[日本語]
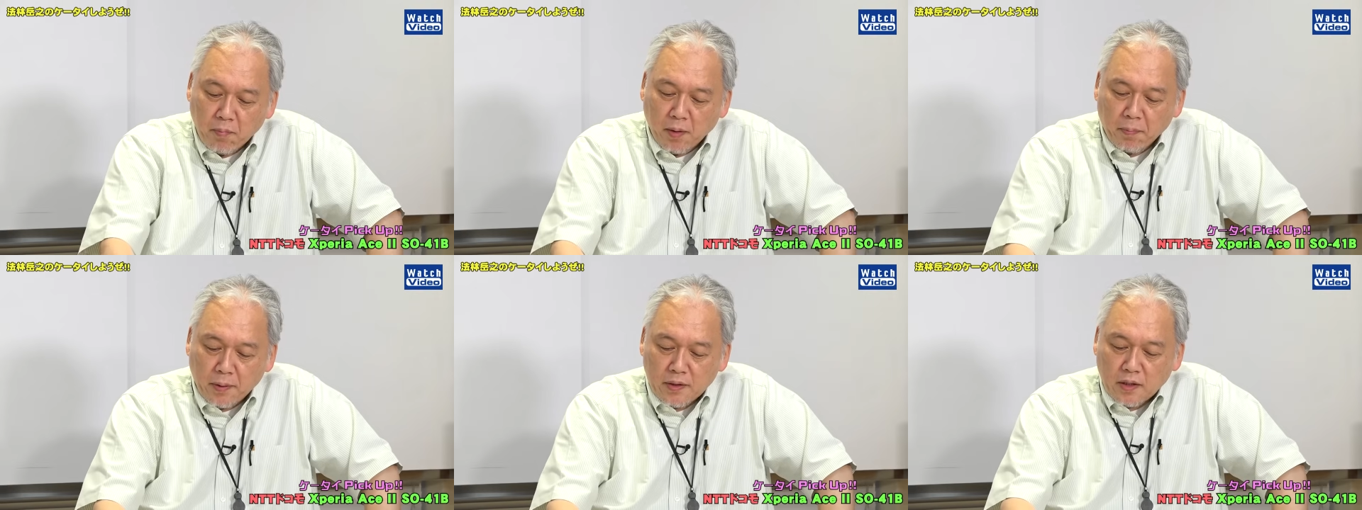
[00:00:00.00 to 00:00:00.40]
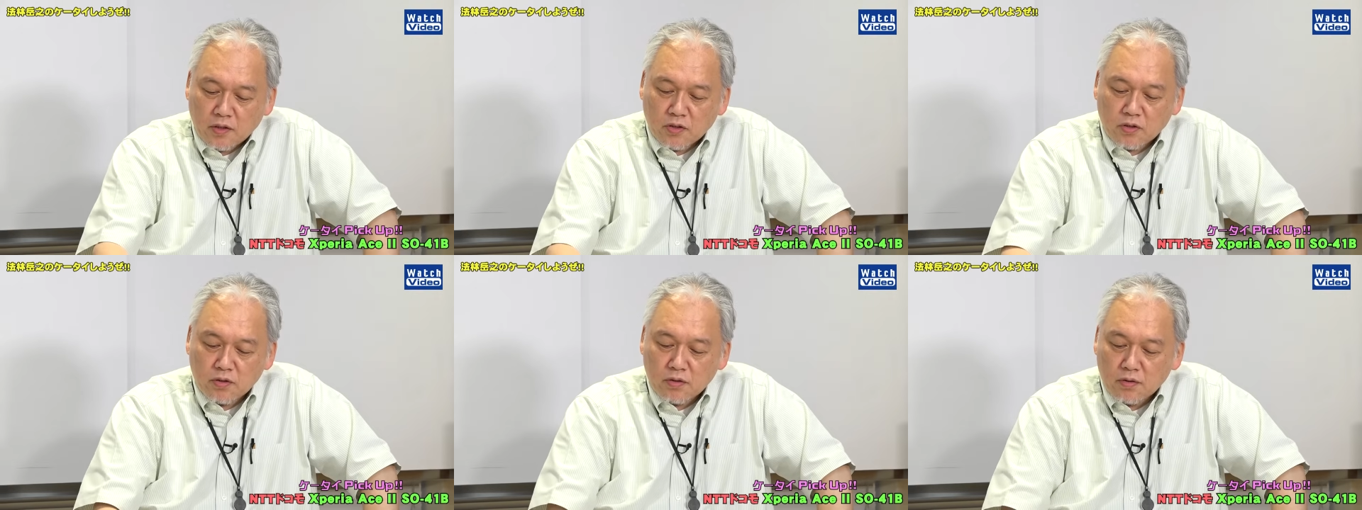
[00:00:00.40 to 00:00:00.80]
あやっぱりね
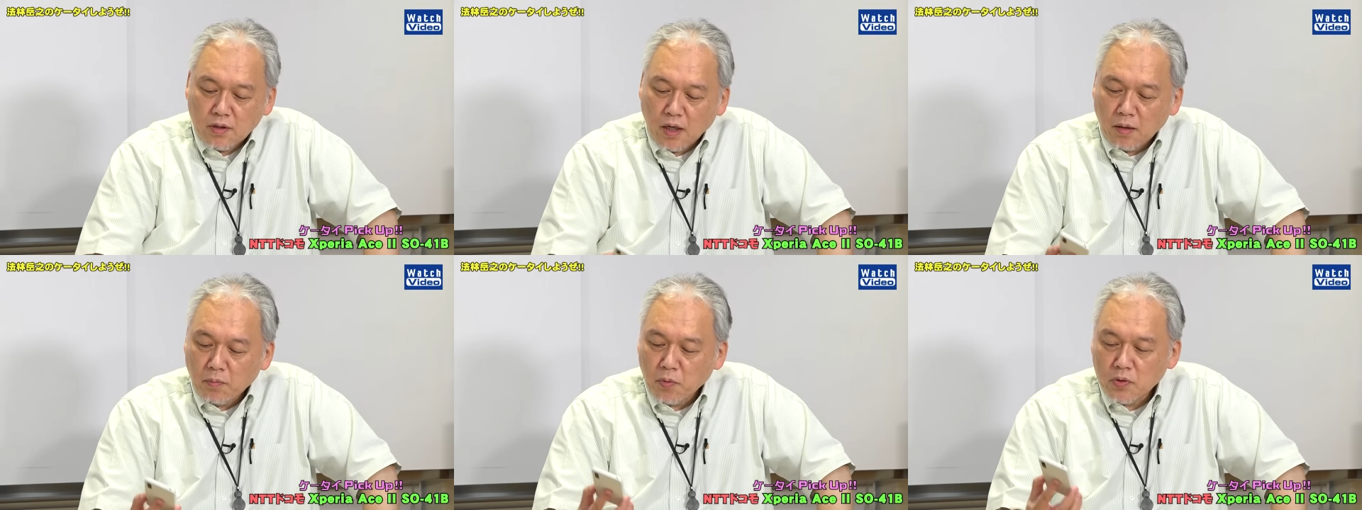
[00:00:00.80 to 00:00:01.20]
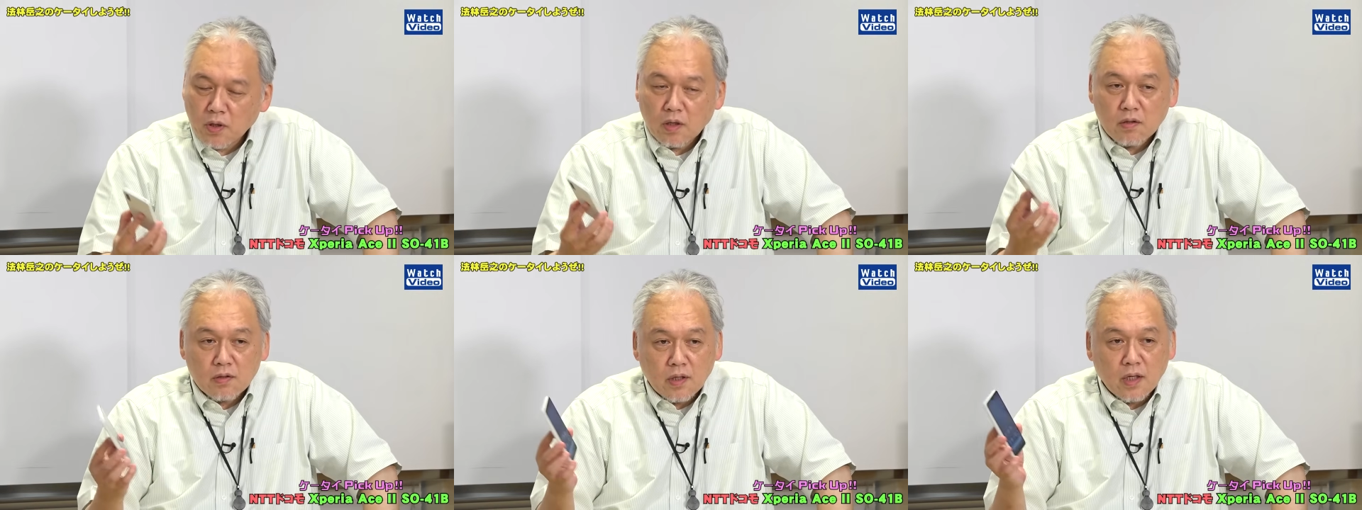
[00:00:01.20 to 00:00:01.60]
従来
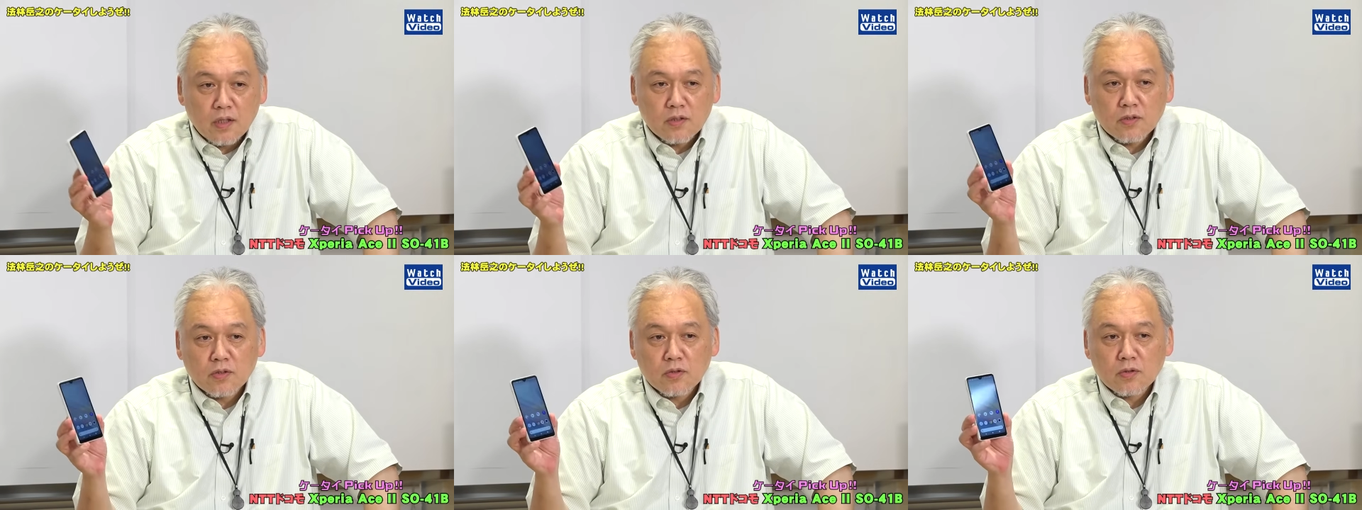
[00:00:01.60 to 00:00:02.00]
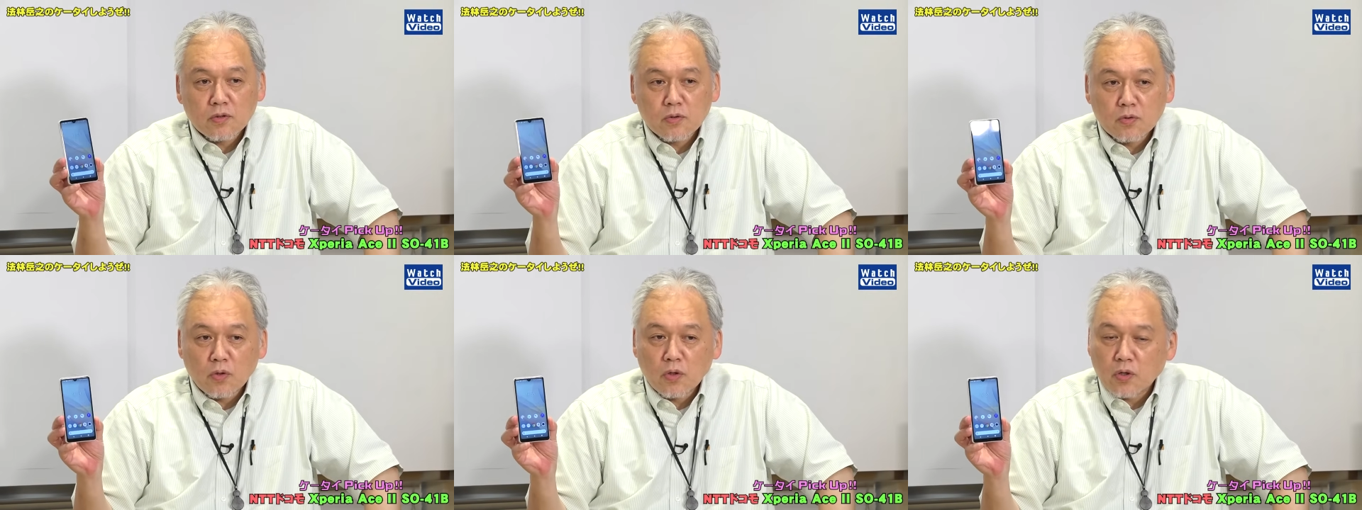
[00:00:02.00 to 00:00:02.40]
モデルで
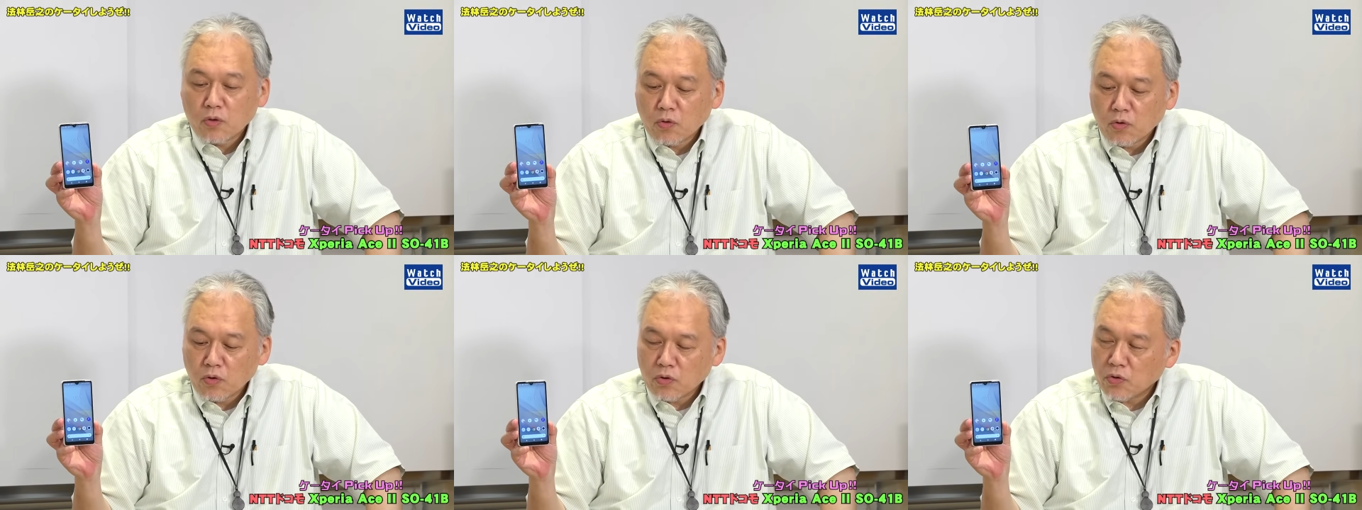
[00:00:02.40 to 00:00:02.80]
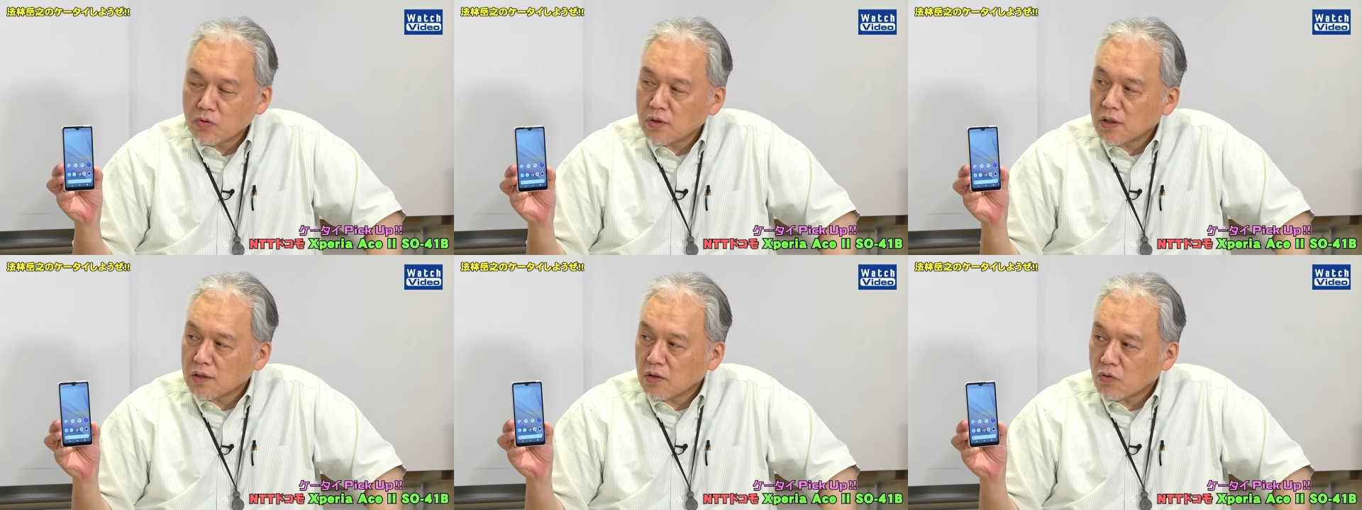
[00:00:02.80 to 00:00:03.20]
すごい好
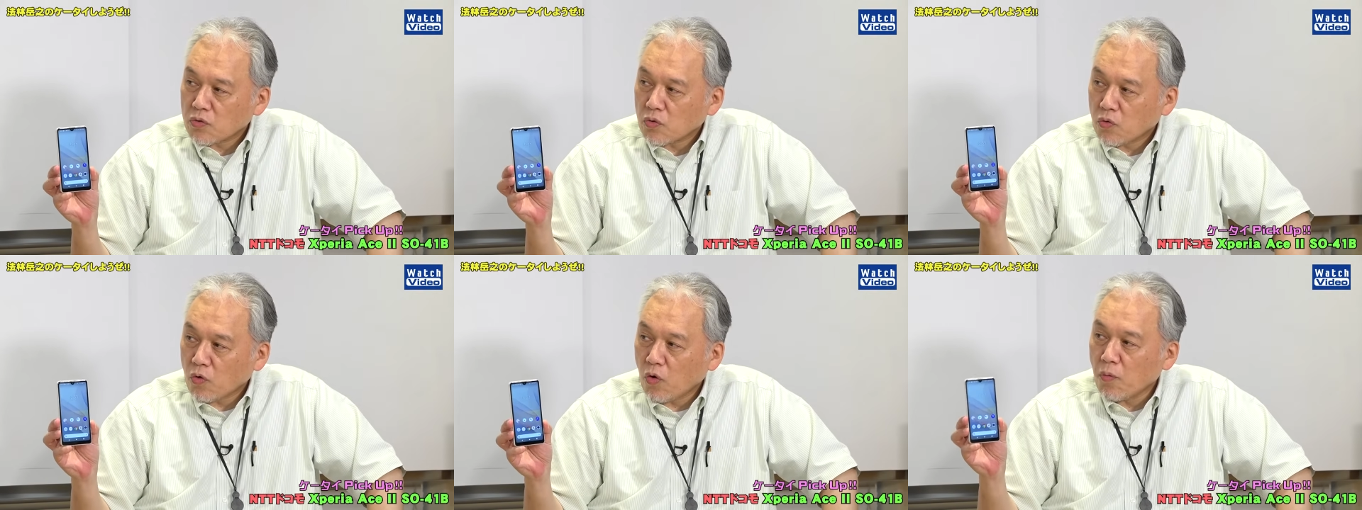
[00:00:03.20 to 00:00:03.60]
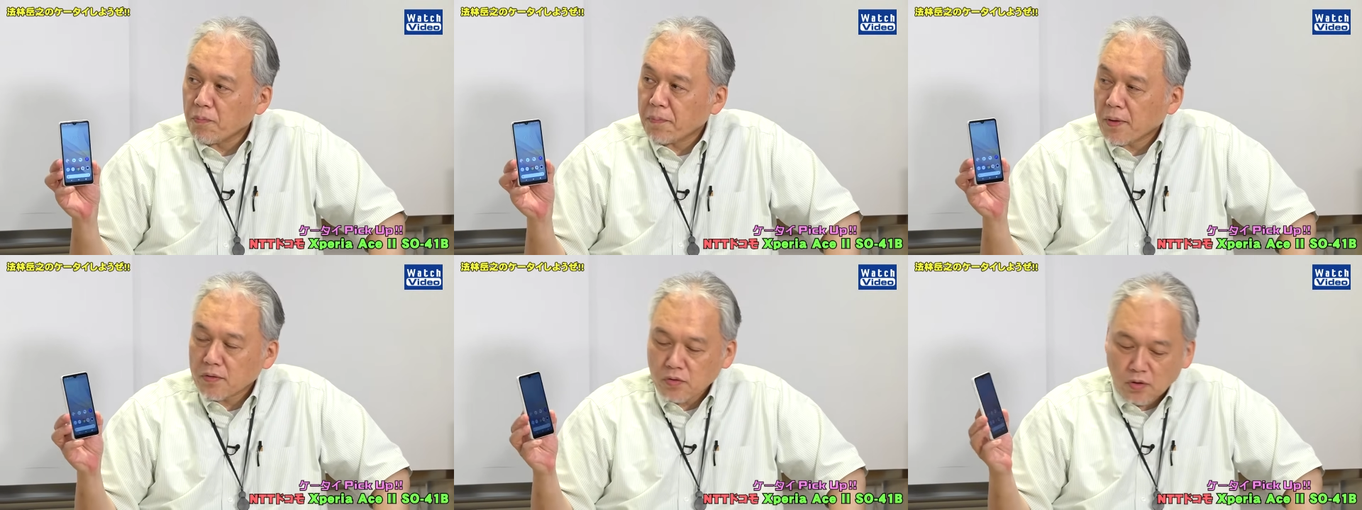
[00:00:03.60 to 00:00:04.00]
評だったこの
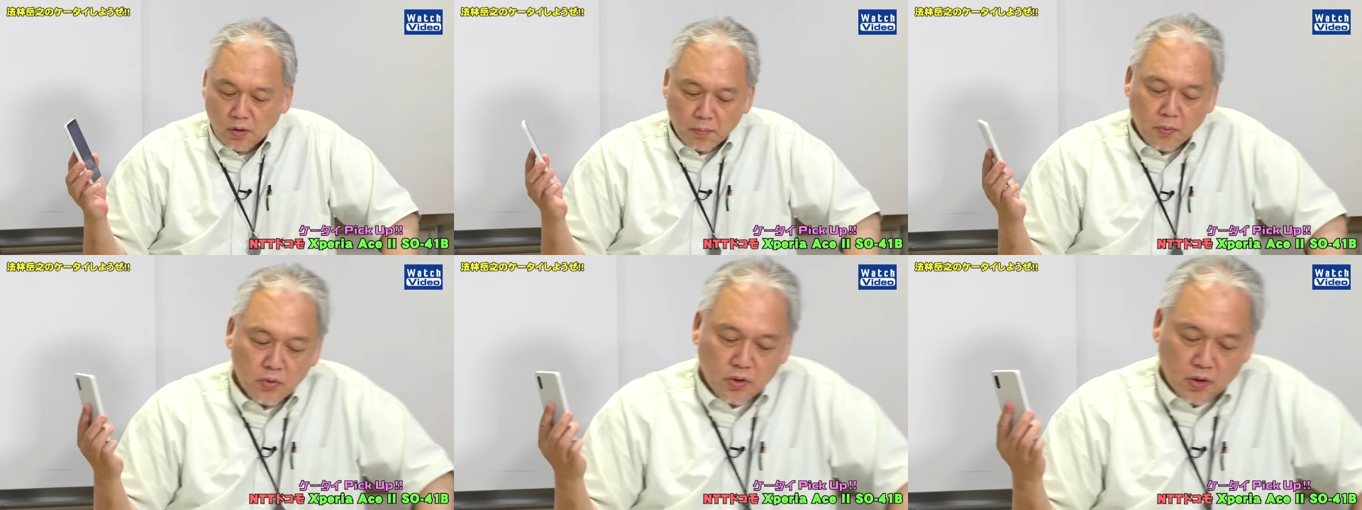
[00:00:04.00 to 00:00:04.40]
コンパクトなボ